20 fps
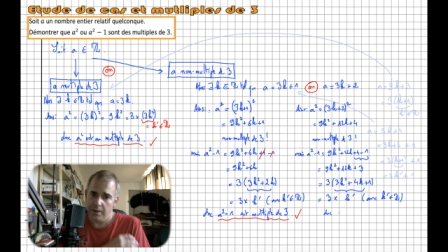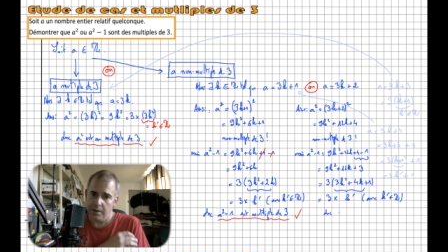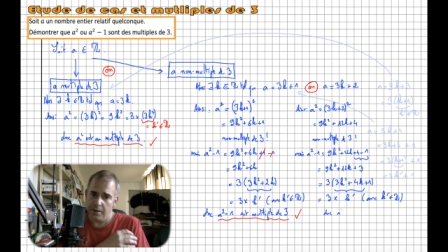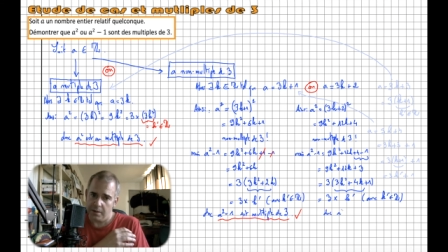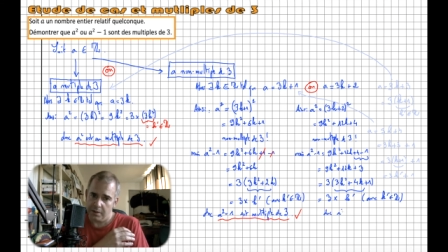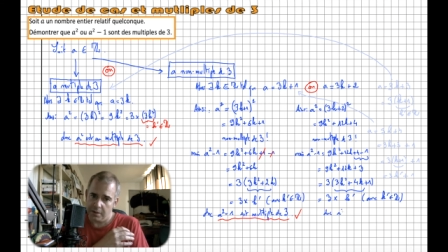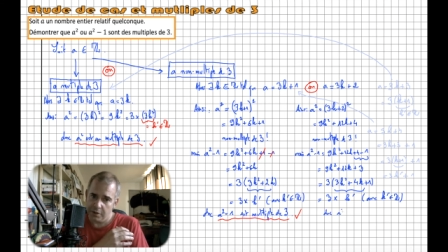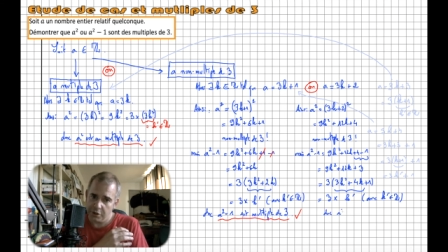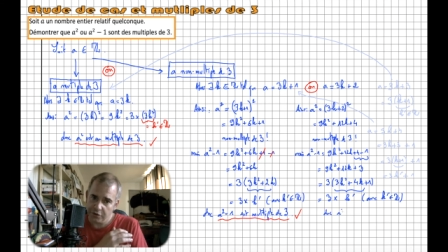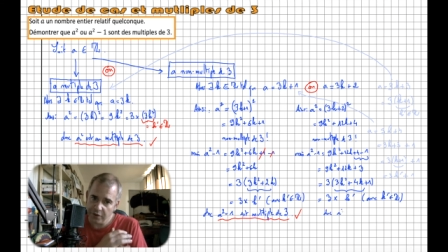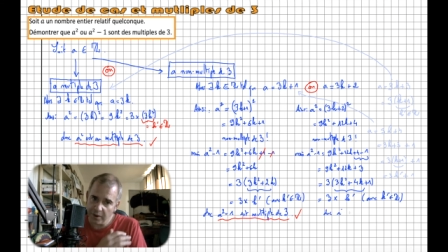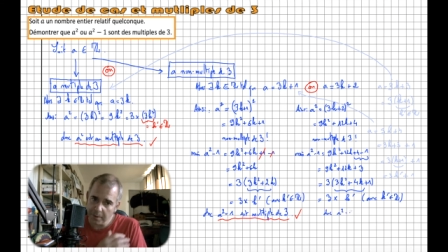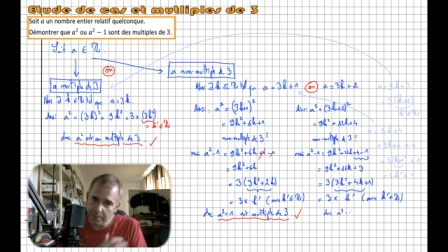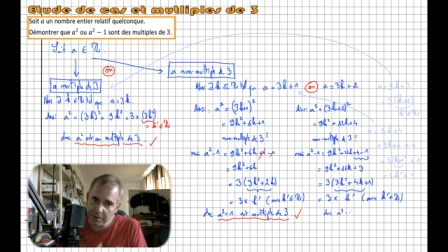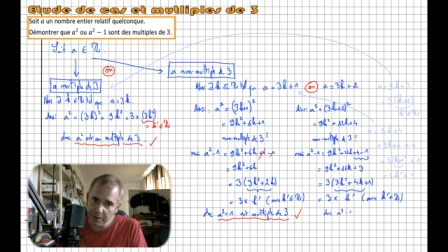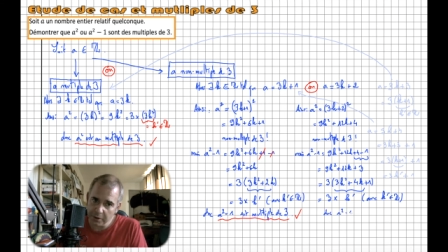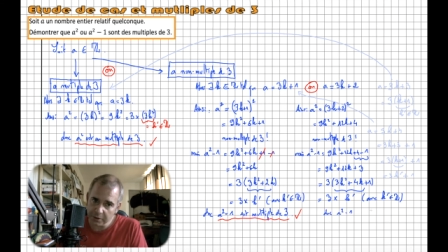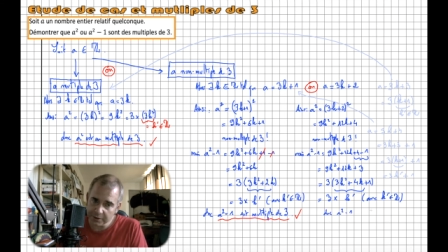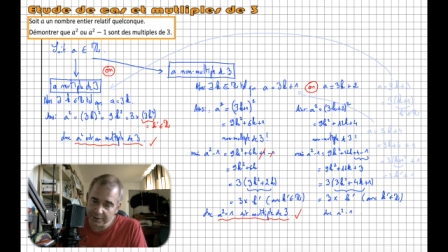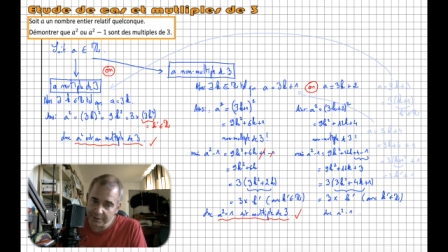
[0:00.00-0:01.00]
Si je fais un
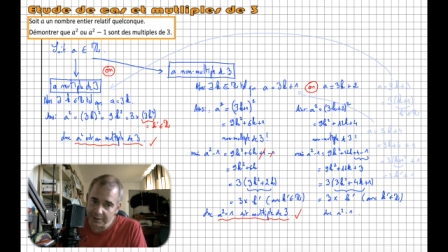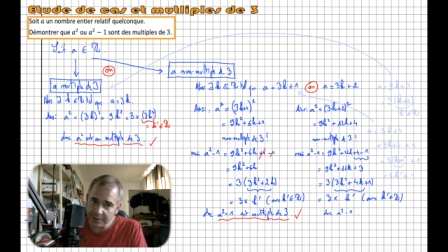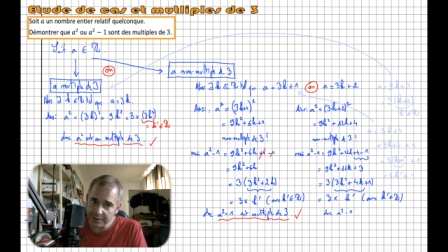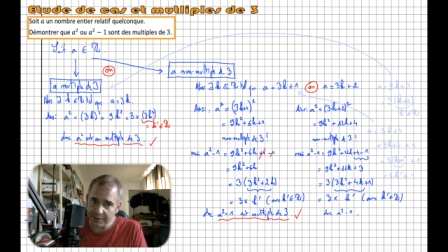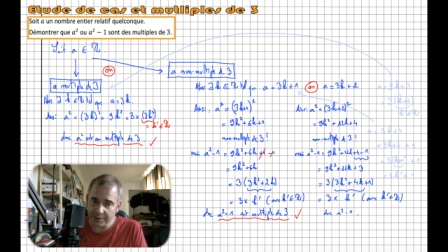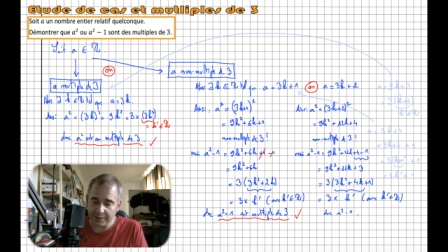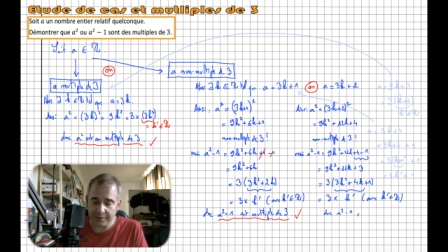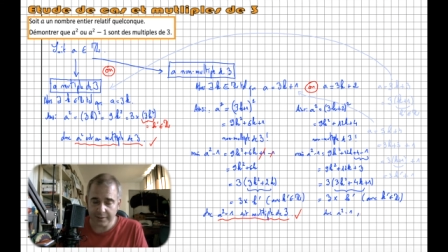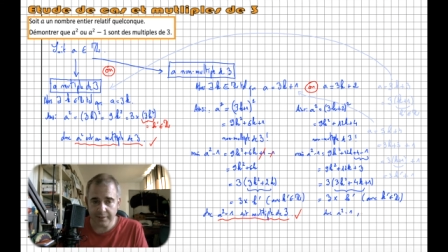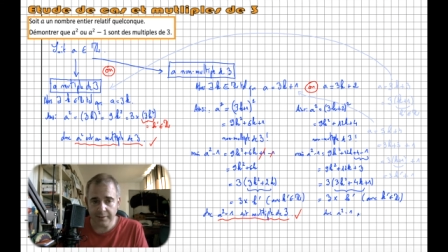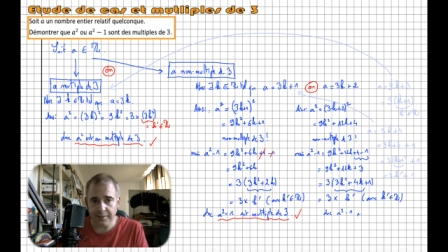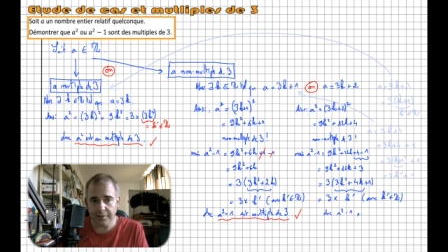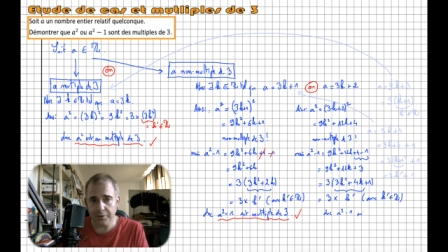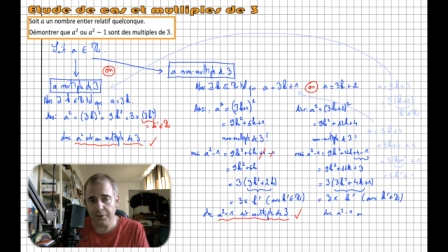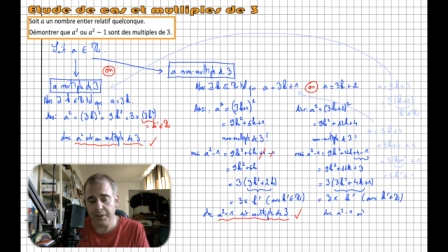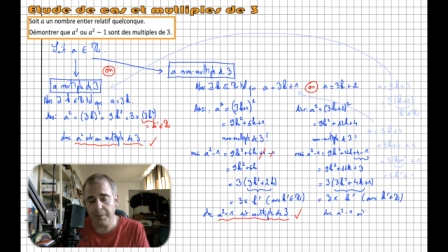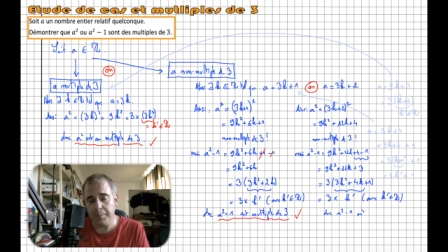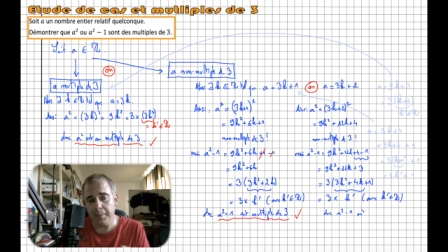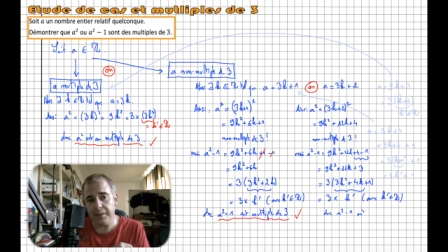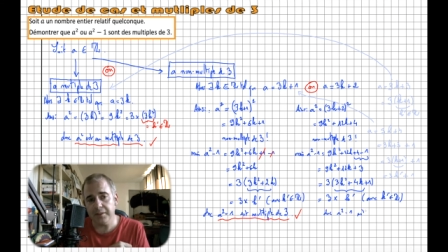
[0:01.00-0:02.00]
bilan de cet exercice, on
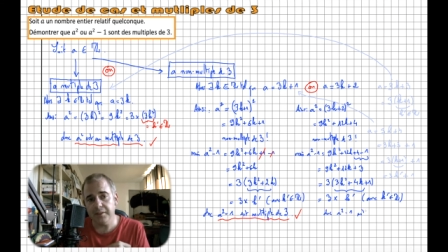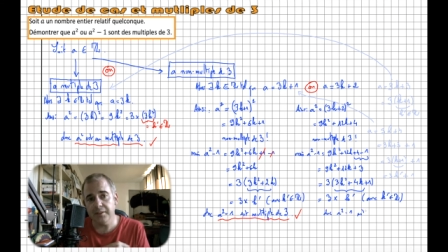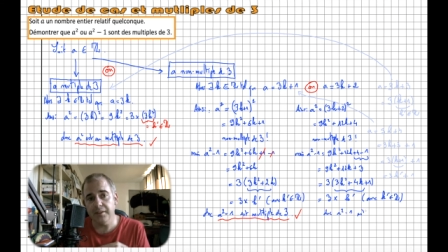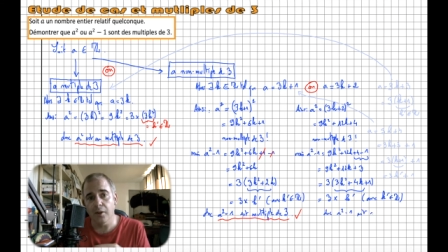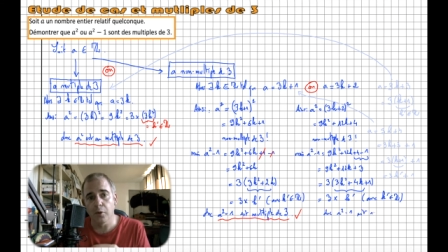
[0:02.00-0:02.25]
est parti d'un